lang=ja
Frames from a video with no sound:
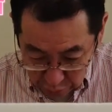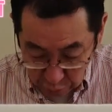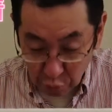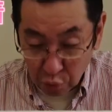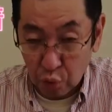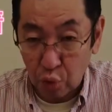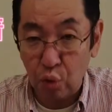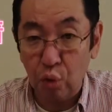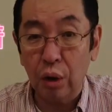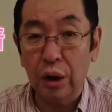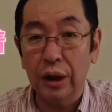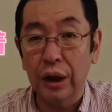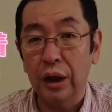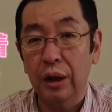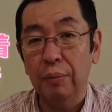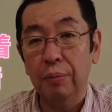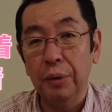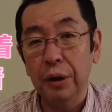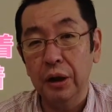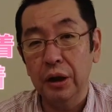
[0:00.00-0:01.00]
てもここは
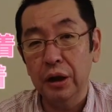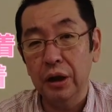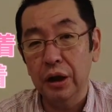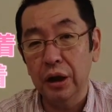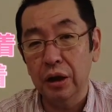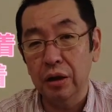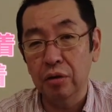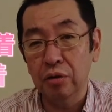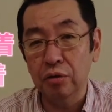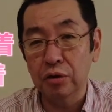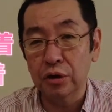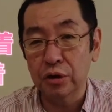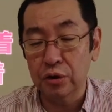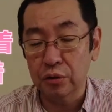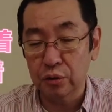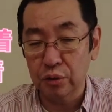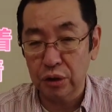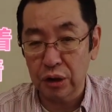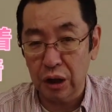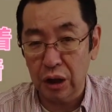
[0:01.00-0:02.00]
ねペリエールの
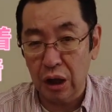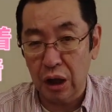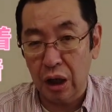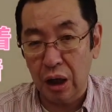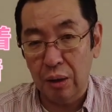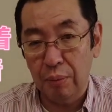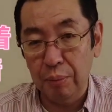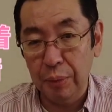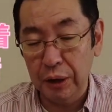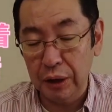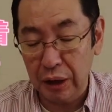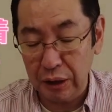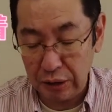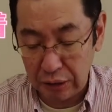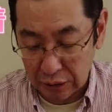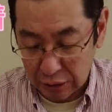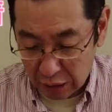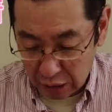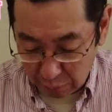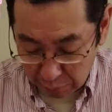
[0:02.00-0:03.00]
強さが目
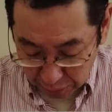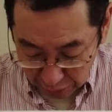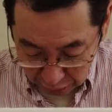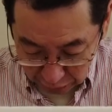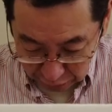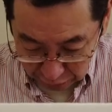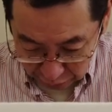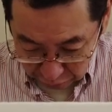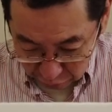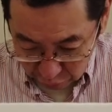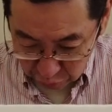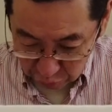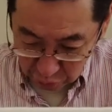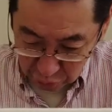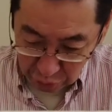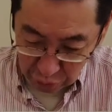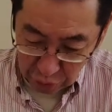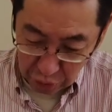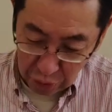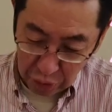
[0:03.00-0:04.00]
立つ競馬だったと
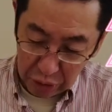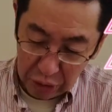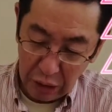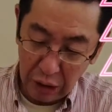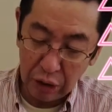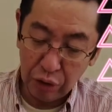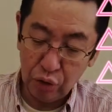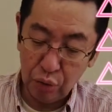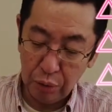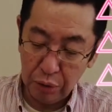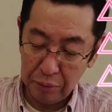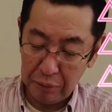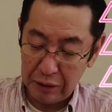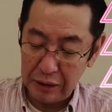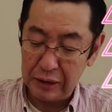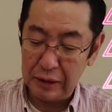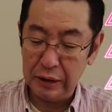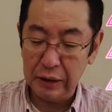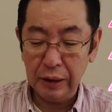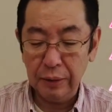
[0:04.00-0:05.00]
言えると思いま
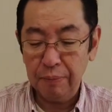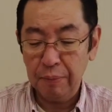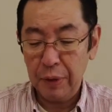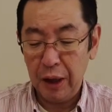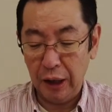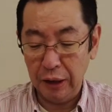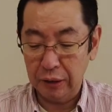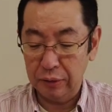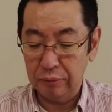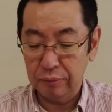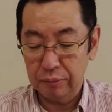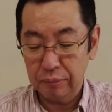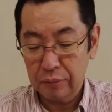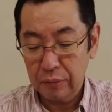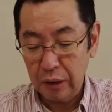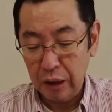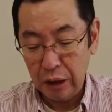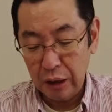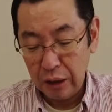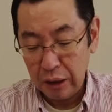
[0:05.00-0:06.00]
す。はい、
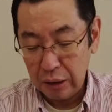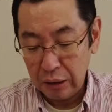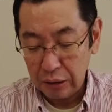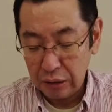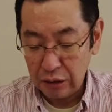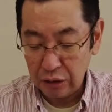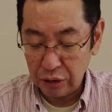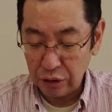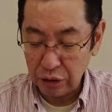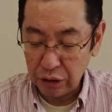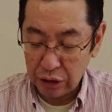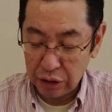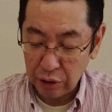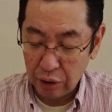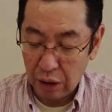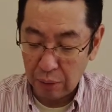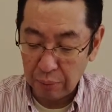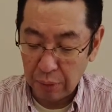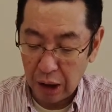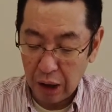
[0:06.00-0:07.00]
続いて
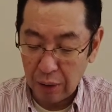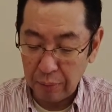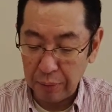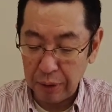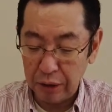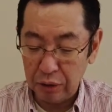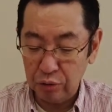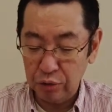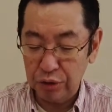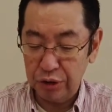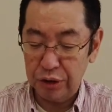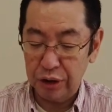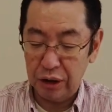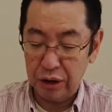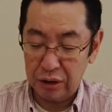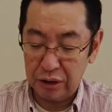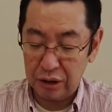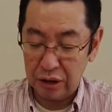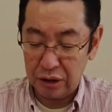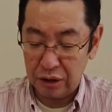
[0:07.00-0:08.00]
は
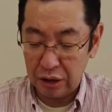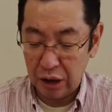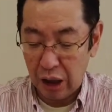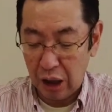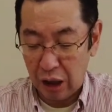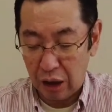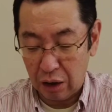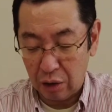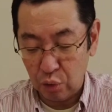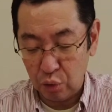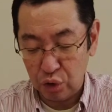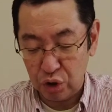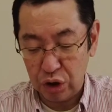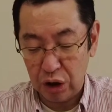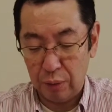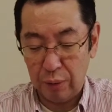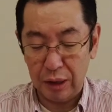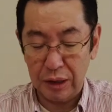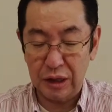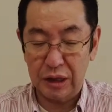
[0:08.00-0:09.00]
マーメイドステークスですがこち
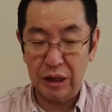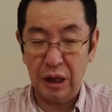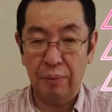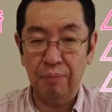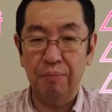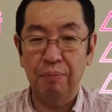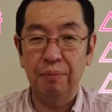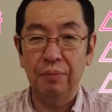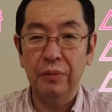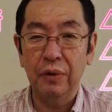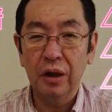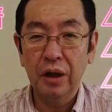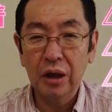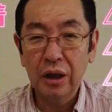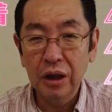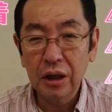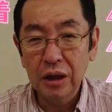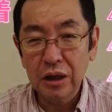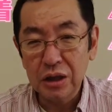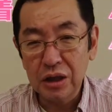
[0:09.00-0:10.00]
らは
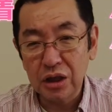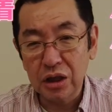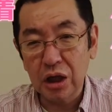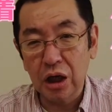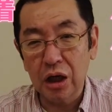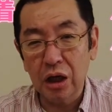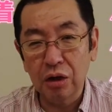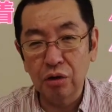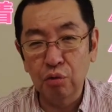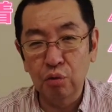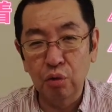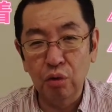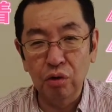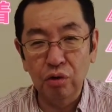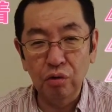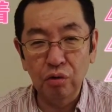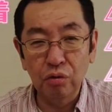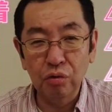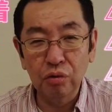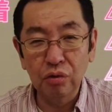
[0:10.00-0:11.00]
ジャン力通り
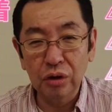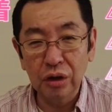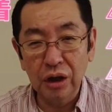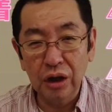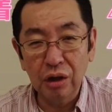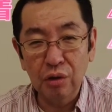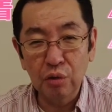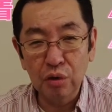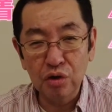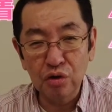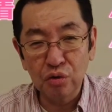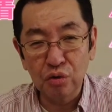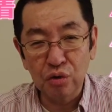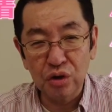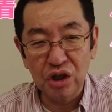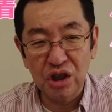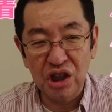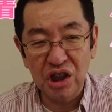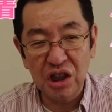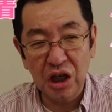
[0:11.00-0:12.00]
ということでねこれちょっと
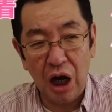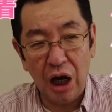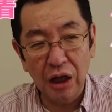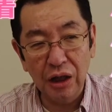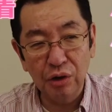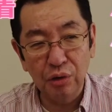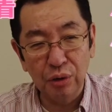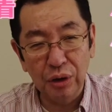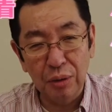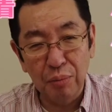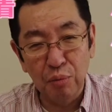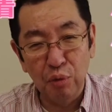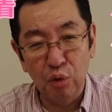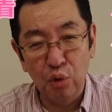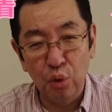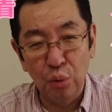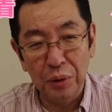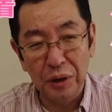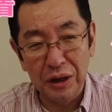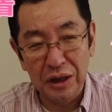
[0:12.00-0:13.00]
自戒の念も
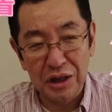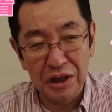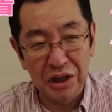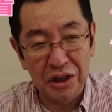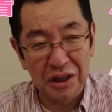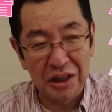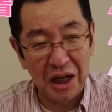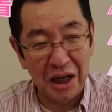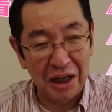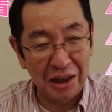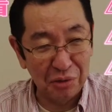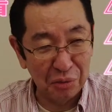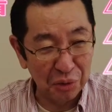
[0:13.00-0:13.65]
込めて力